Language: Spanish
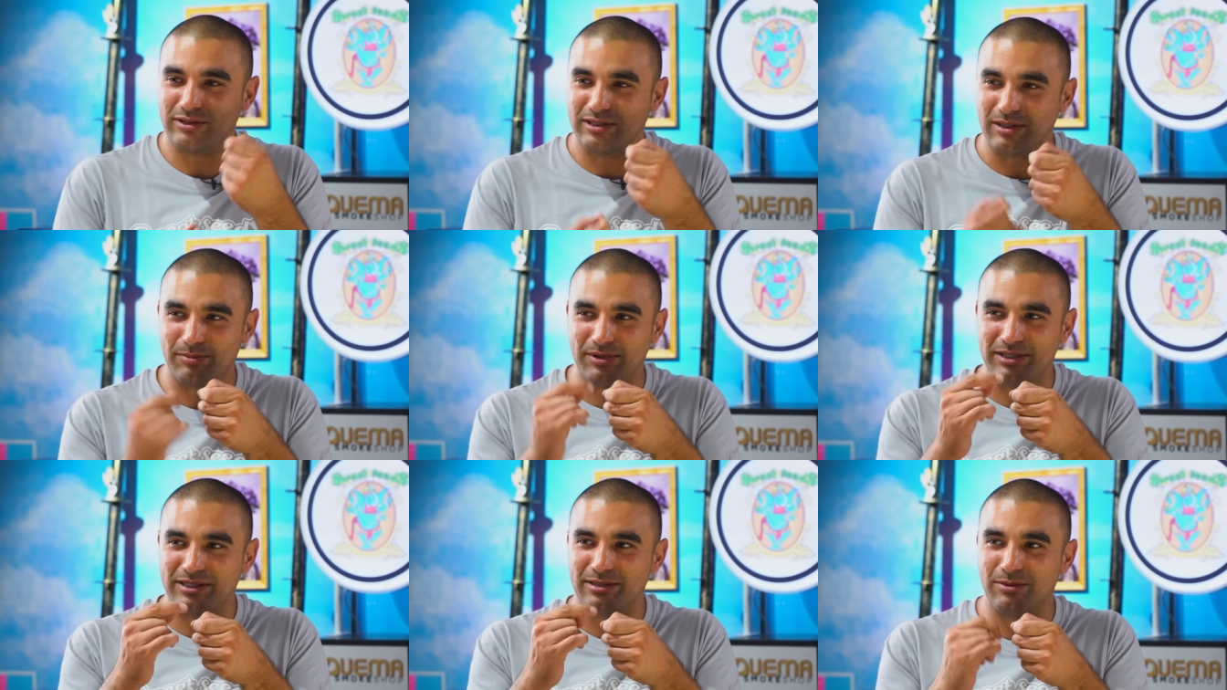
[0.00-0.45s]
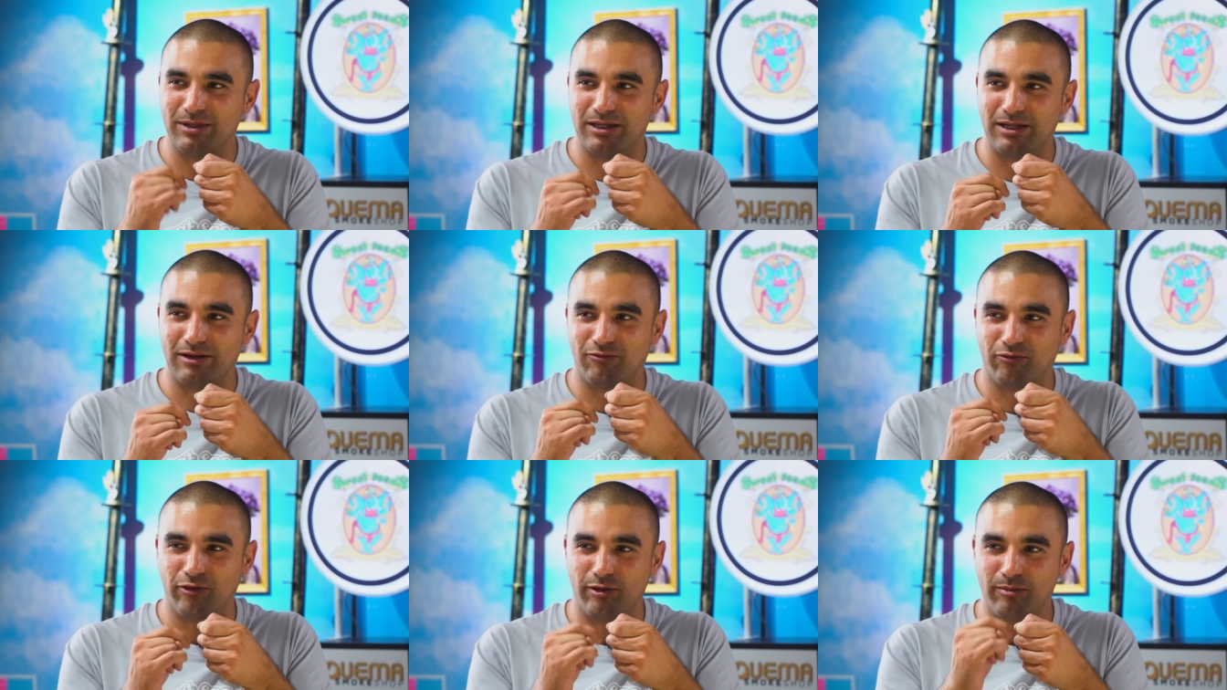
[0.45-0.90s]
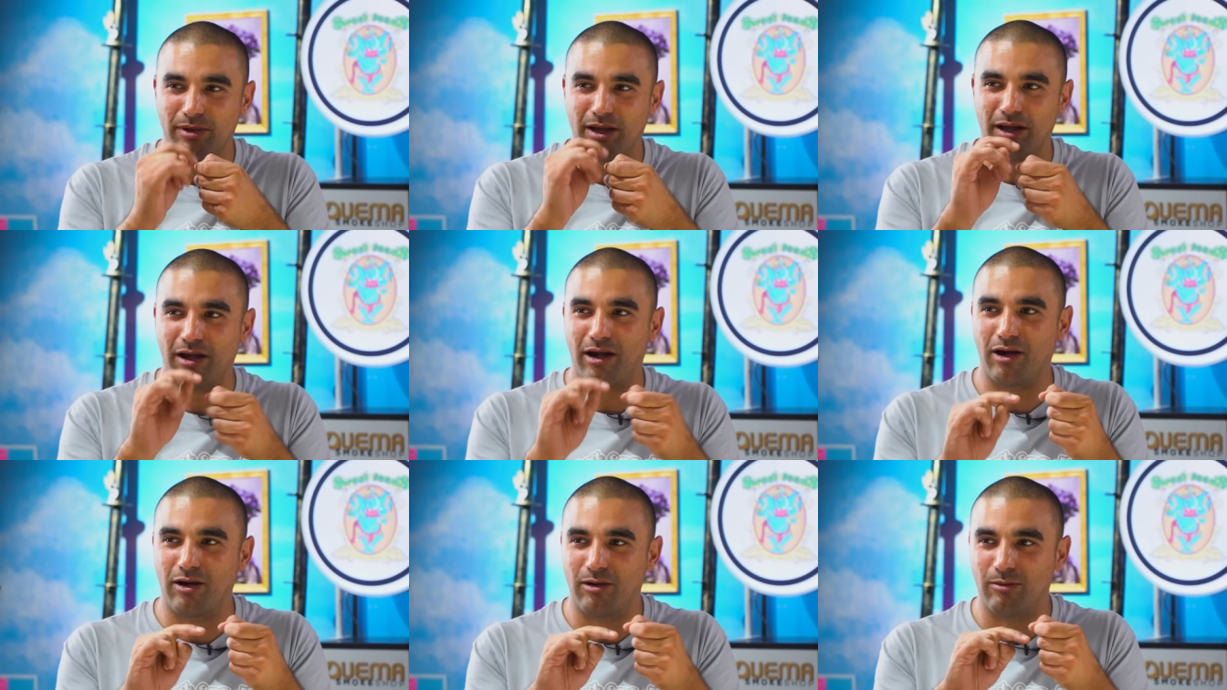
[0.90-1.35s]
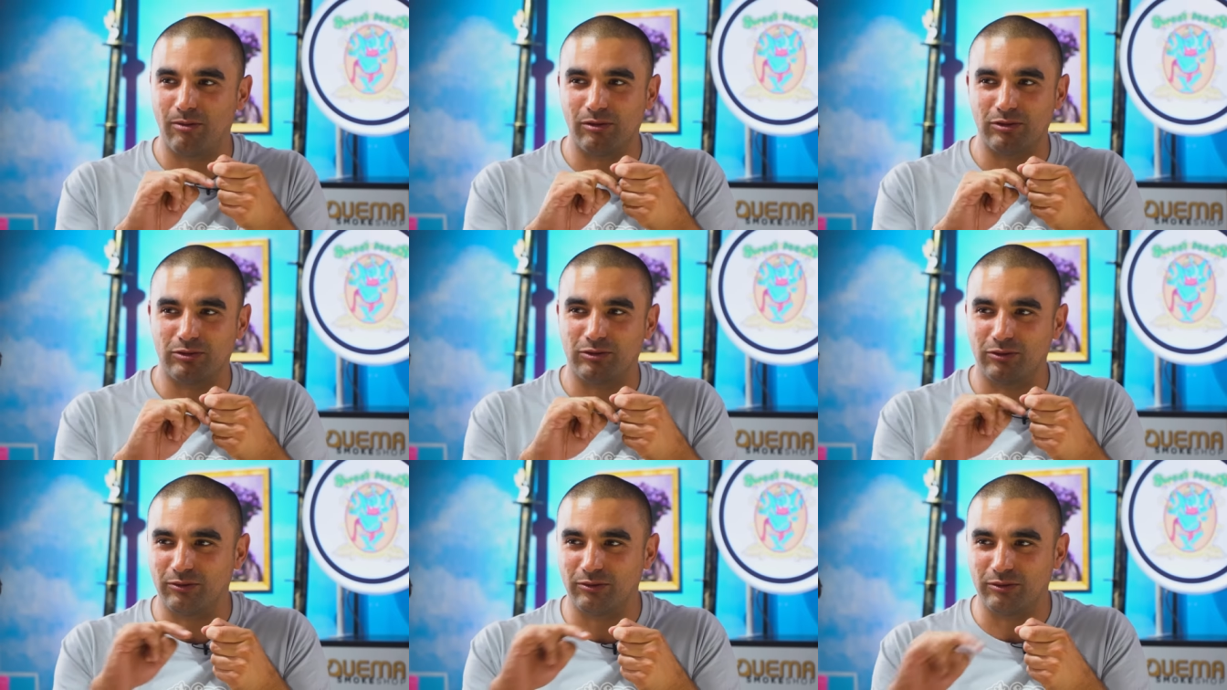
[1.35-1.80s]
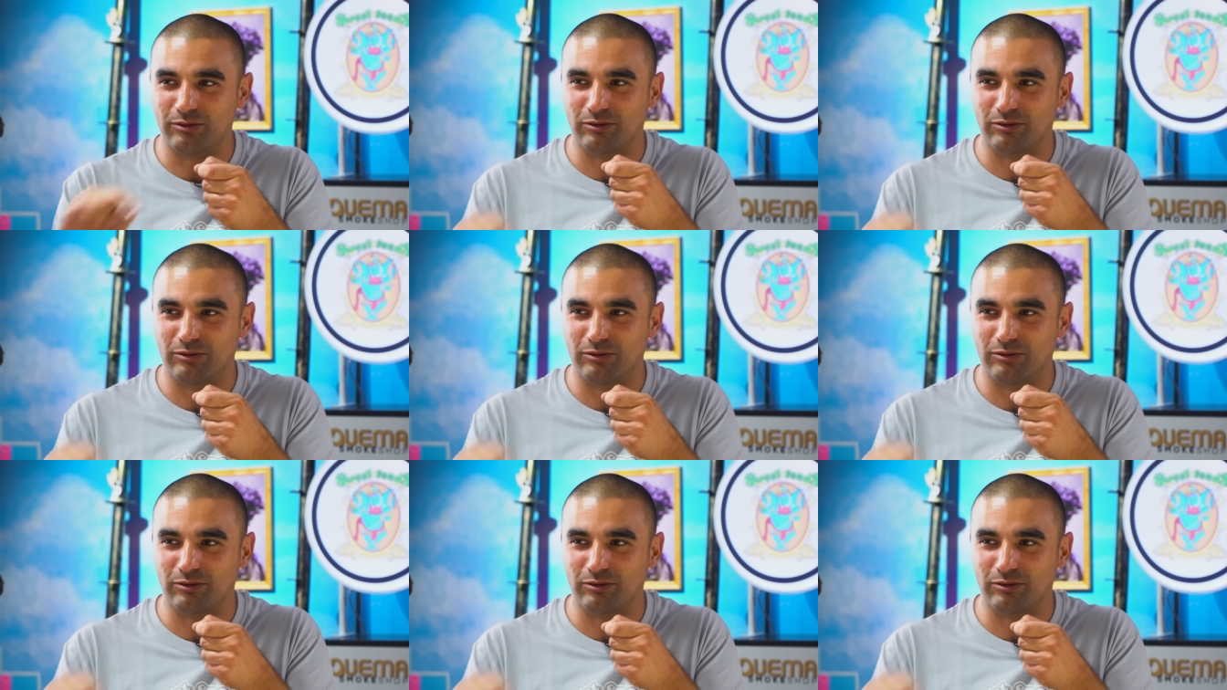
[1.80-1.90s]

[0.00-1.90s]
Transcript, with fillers: siempre se me transforma a como su,